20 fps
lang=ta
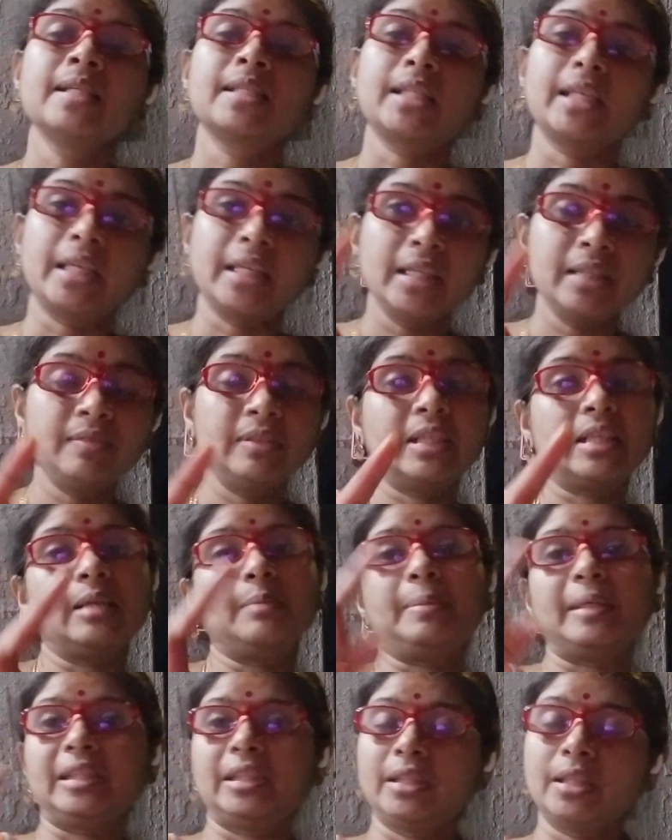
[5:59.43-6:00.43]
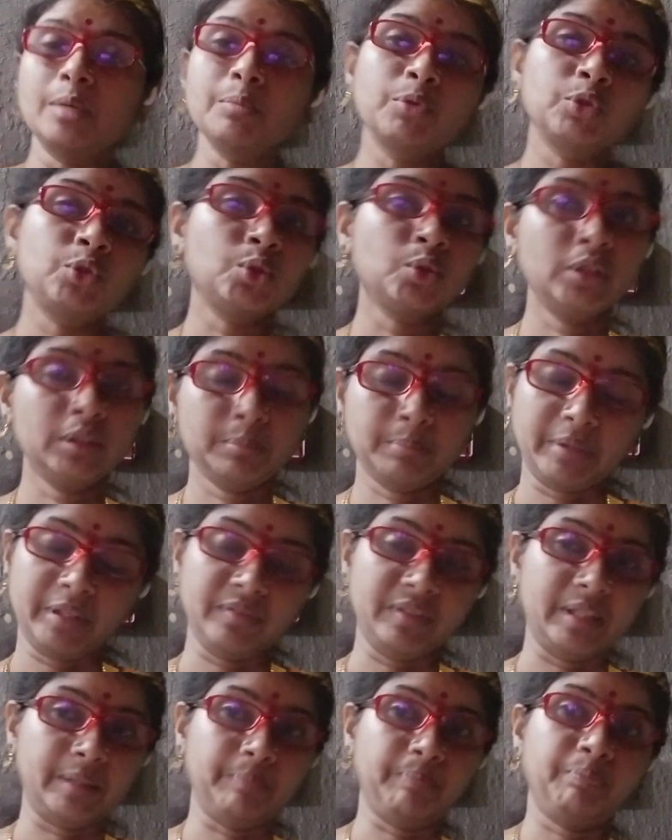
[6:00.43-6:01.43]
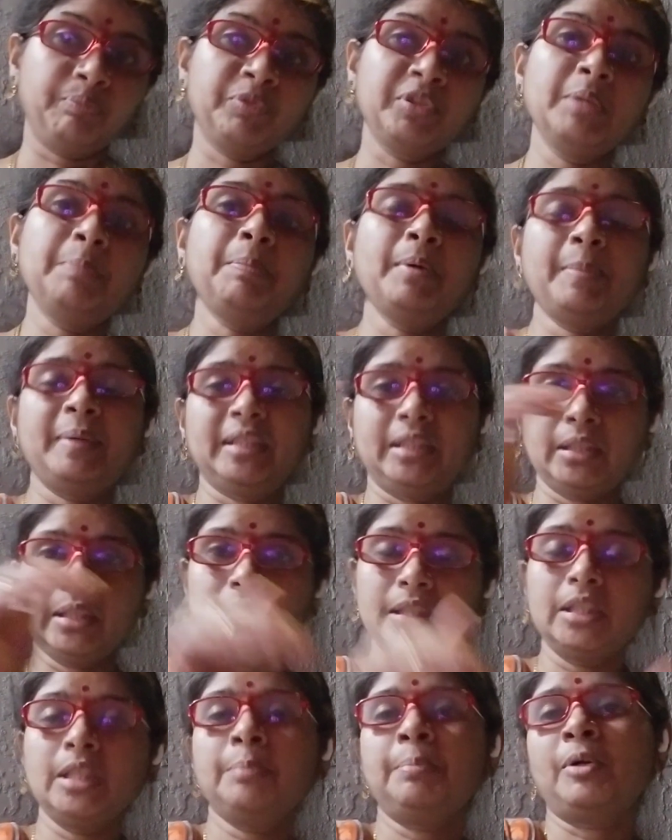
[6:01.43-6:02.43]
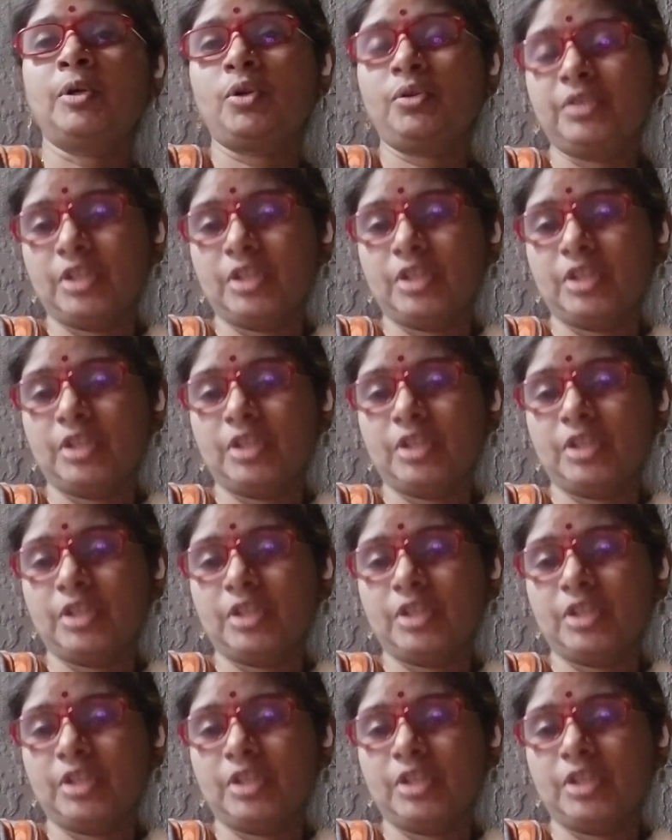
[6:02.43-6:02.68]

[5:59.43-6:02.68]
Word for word: செகண்ட் வீக்கில் பார்த்தீங்கன்னா முத்து லீட் பண்ணுவார் இப்போ பார்த்தீங்கன்னா தீபக்கும்